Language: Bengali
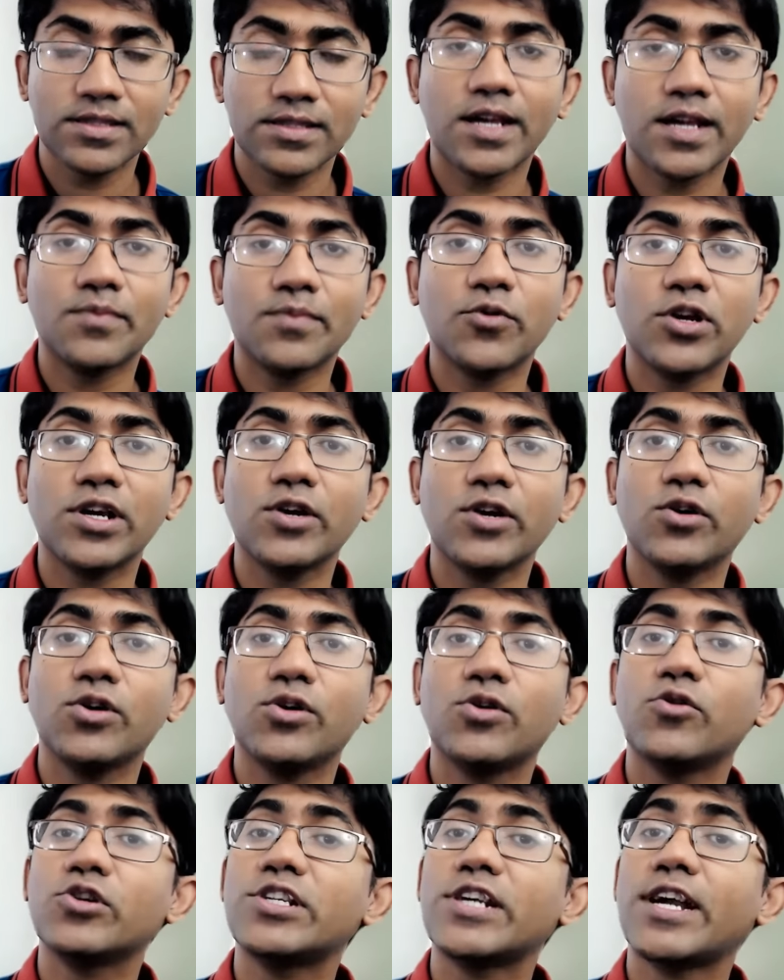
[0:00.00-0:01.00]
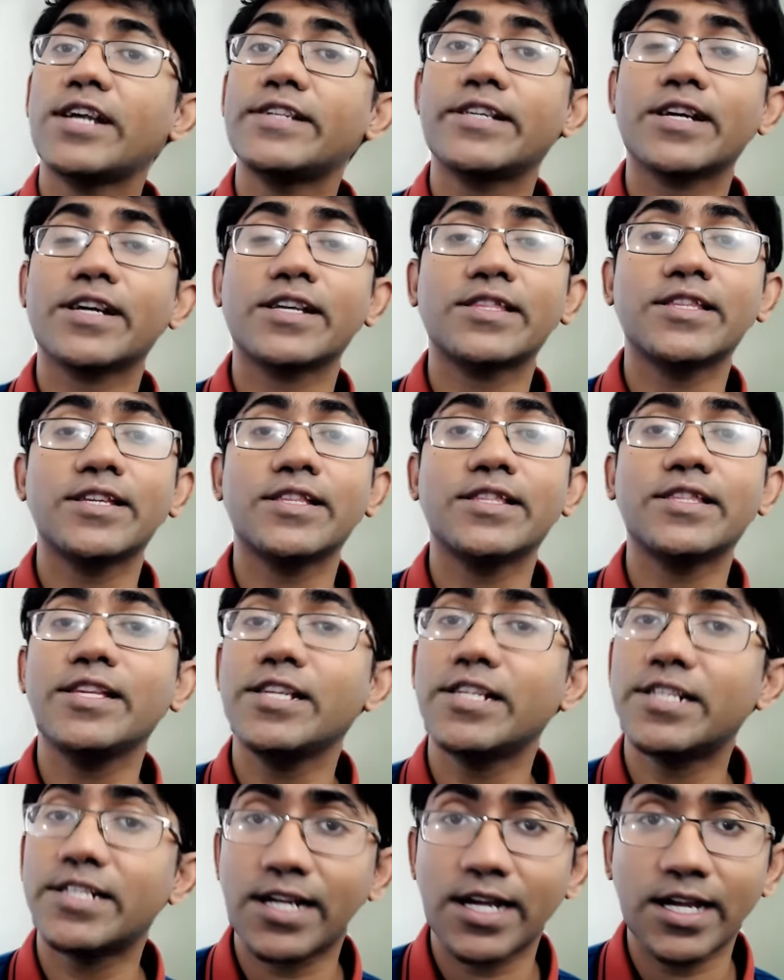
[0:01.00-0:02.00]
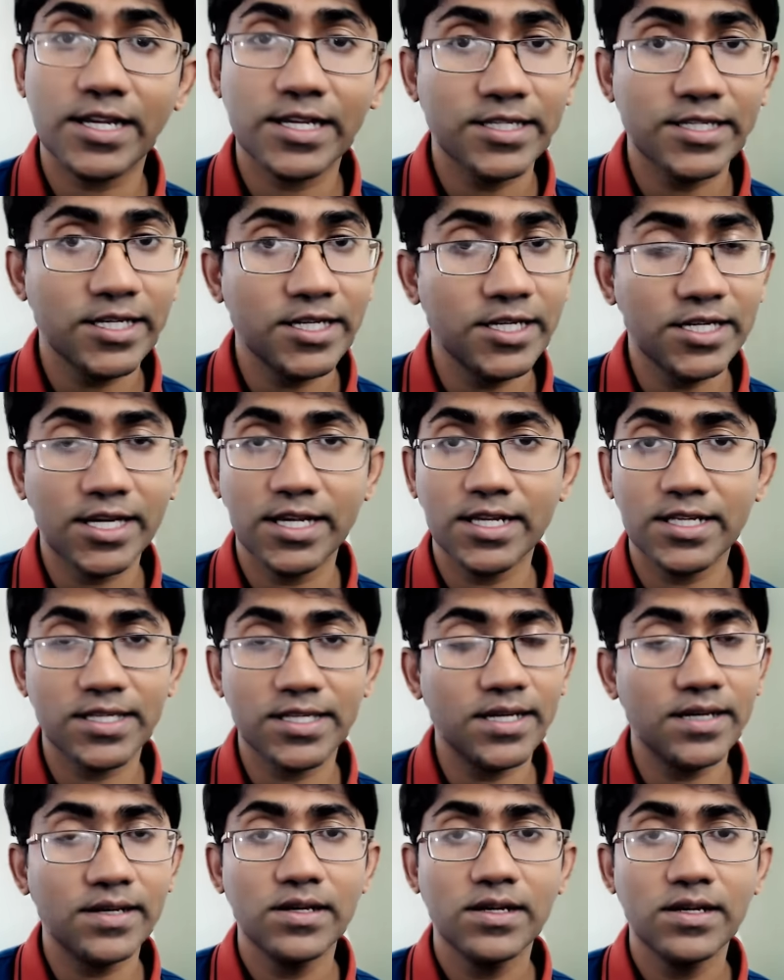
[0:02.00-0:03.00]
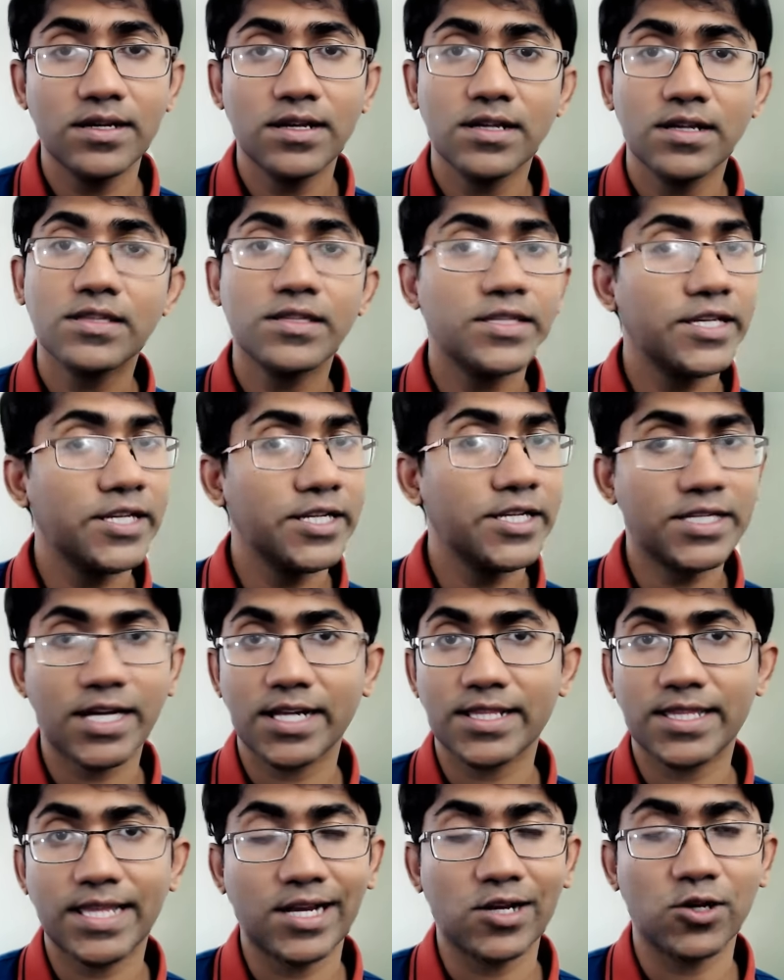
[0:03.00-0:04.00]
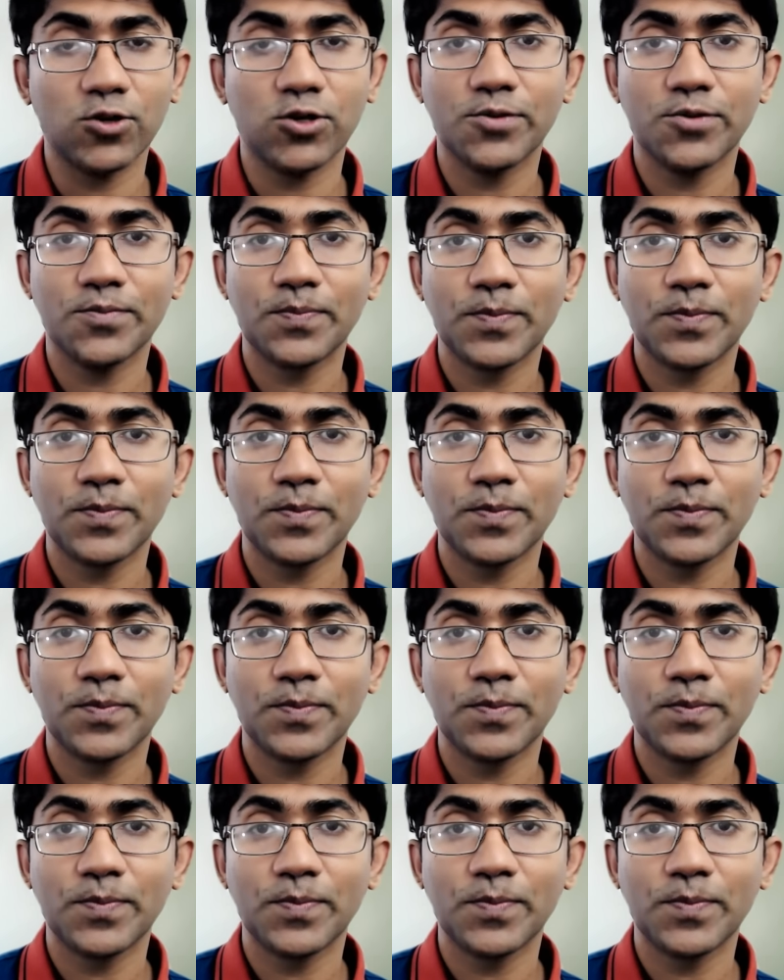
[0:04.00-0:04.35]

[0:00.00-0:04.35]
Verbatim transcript: তারপরে ওই ষাট টাকাতে তিরিশ টাকার জিনিস কিনেছে তিরিশ টাকা থাকলো